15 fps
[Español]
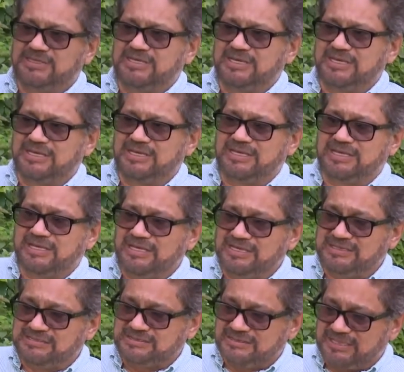que
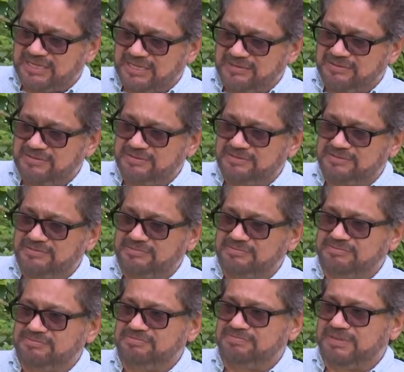
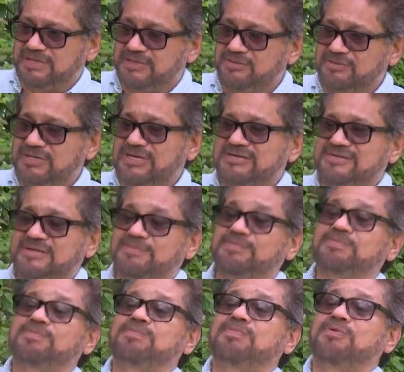están pagando cárcel
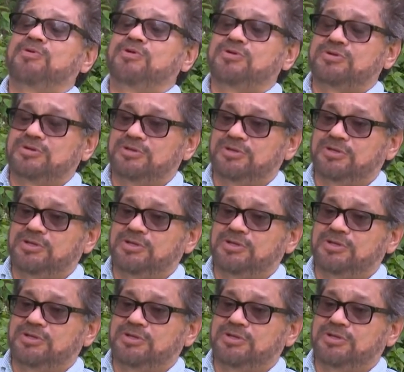por